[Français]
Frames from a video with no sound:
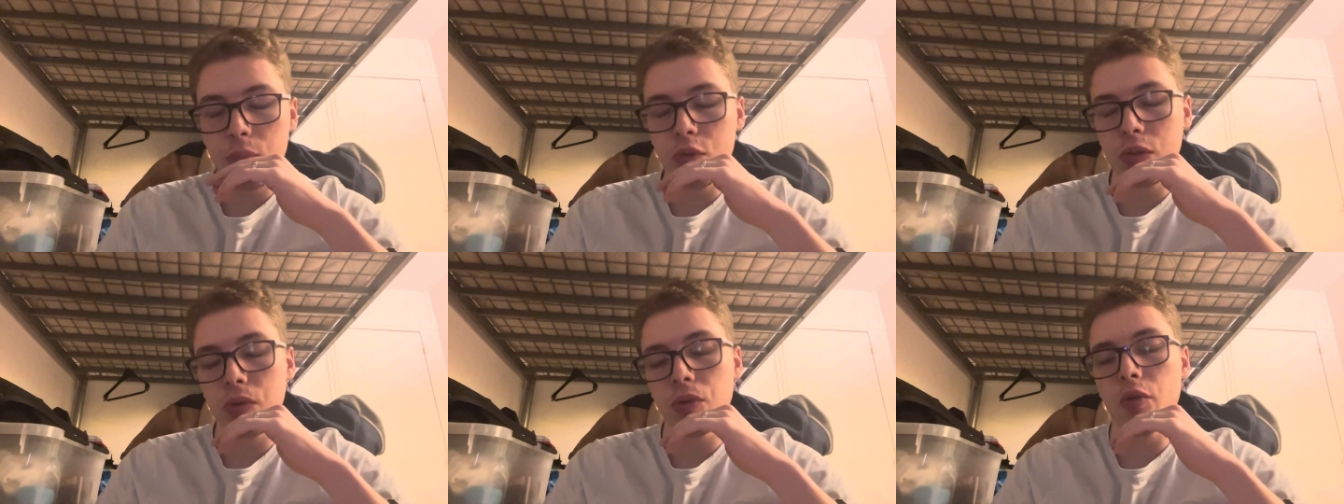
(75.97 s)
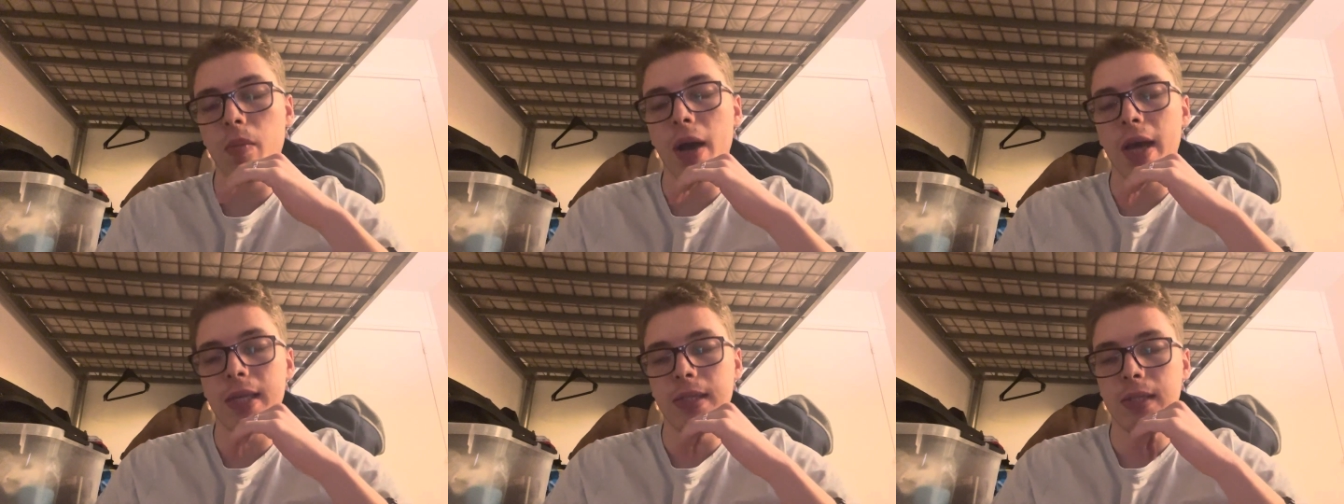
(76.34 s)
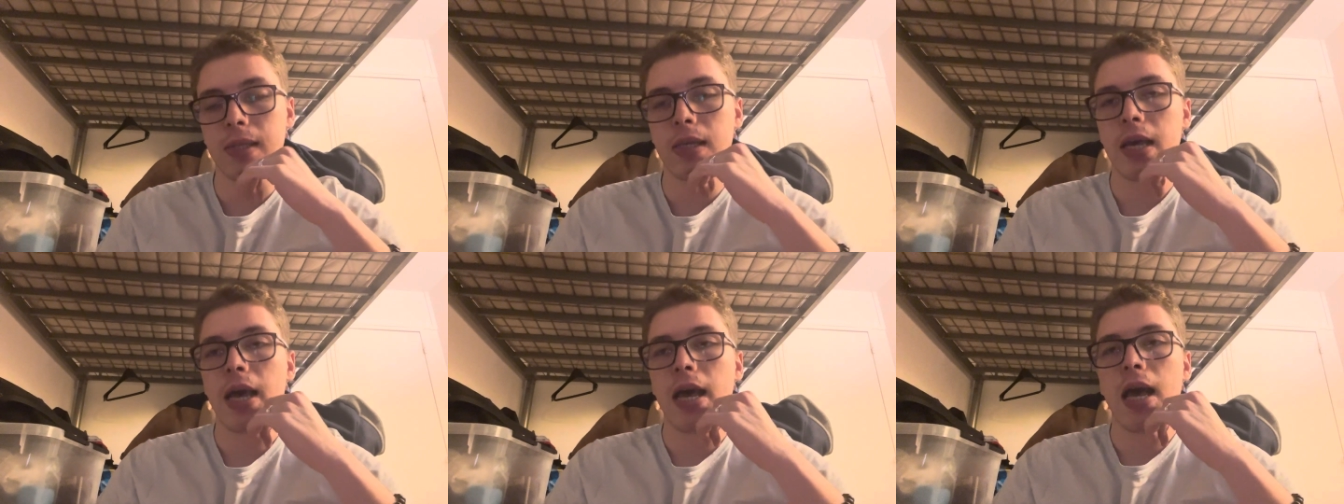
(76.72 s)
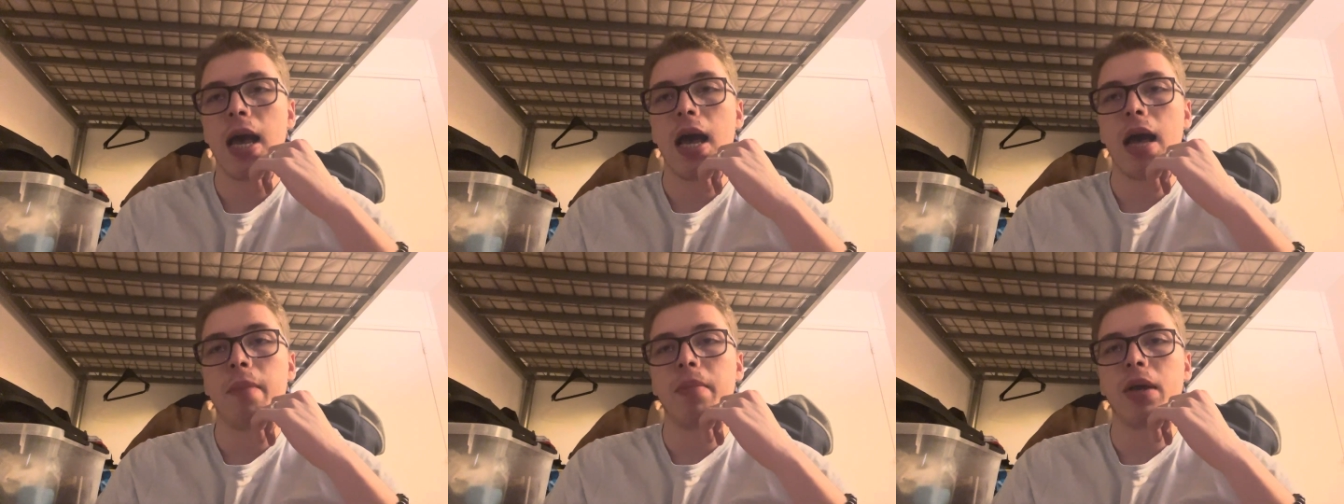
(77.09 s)
puisque Brest
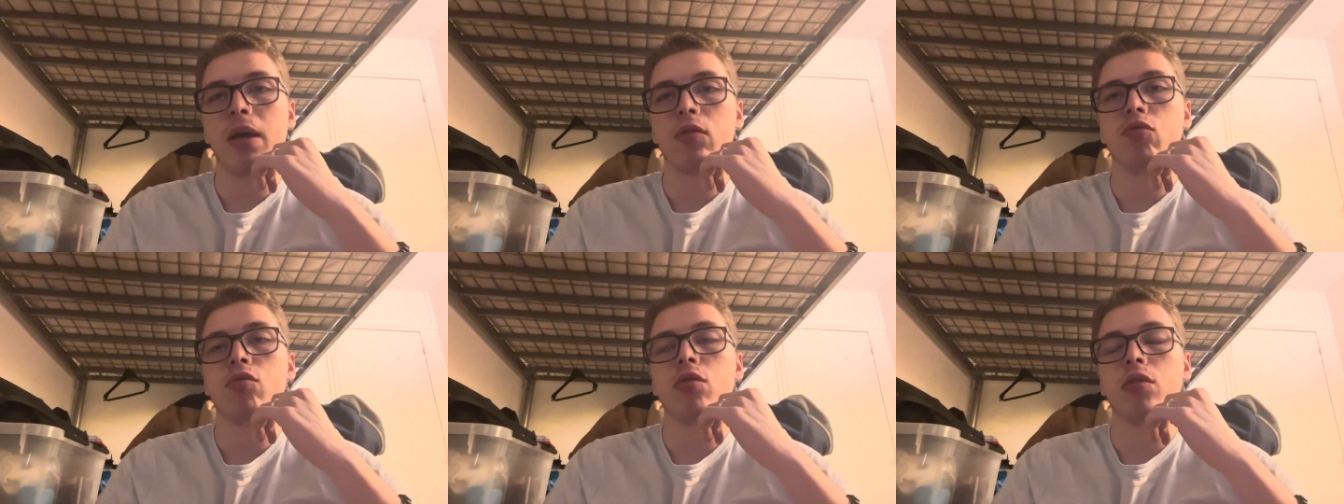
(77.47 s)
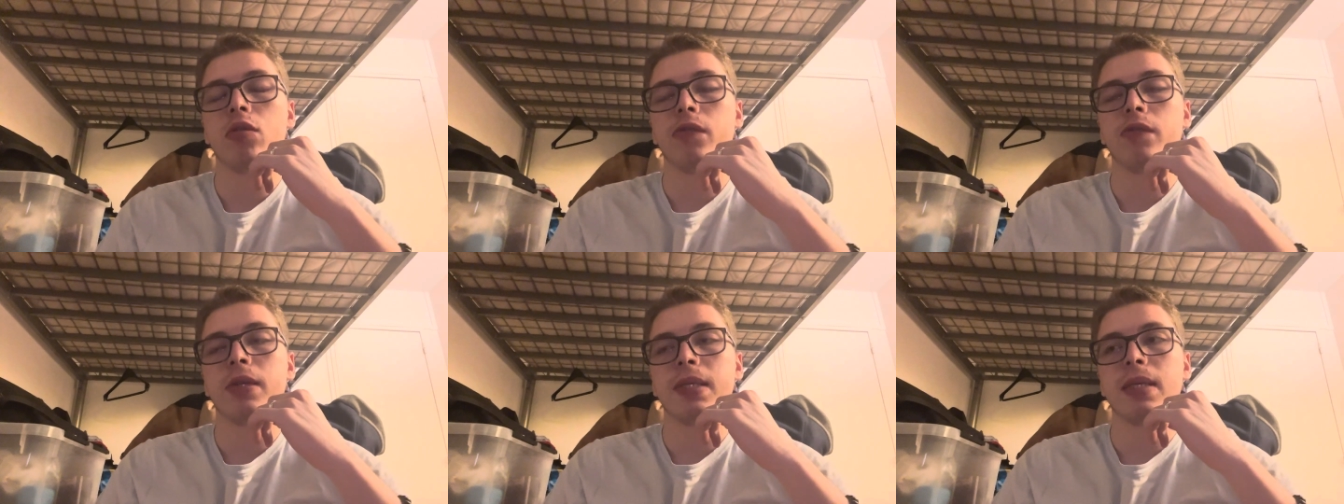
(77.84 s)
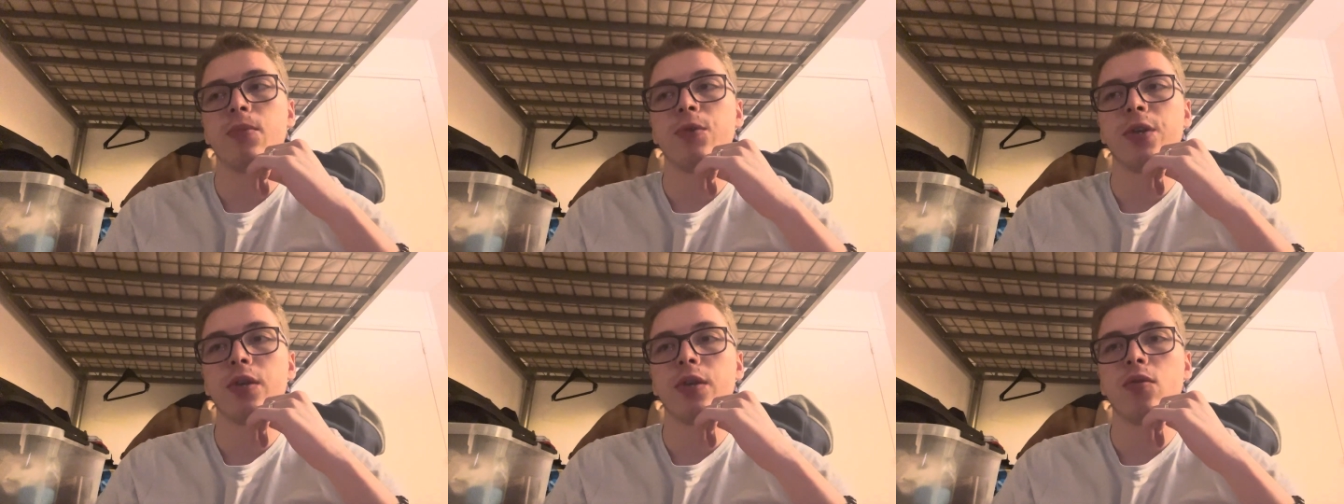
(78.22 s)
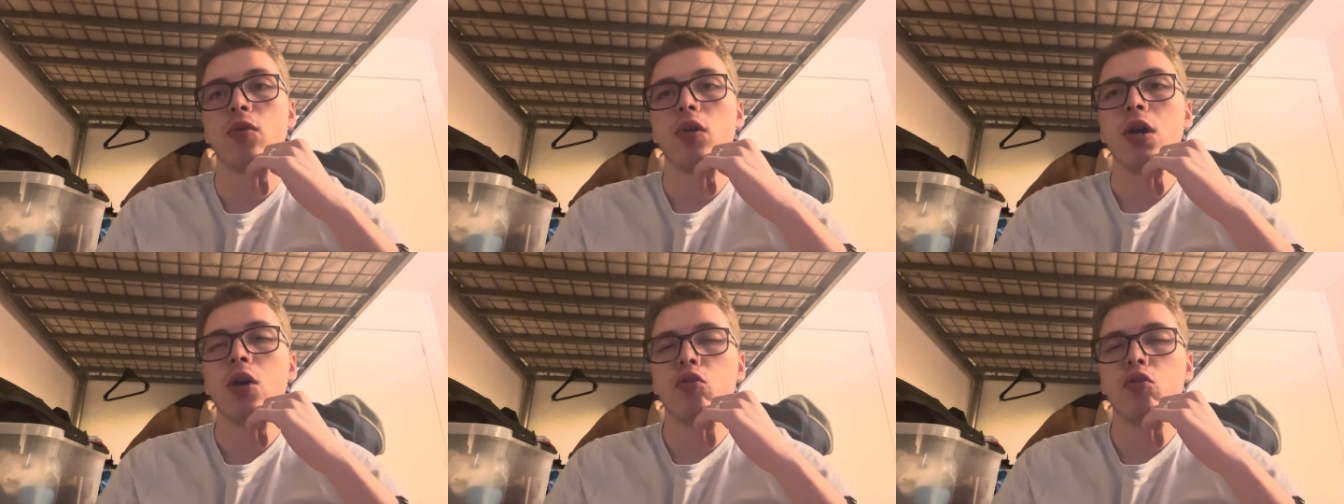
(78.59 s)
a perdu face à Monaco.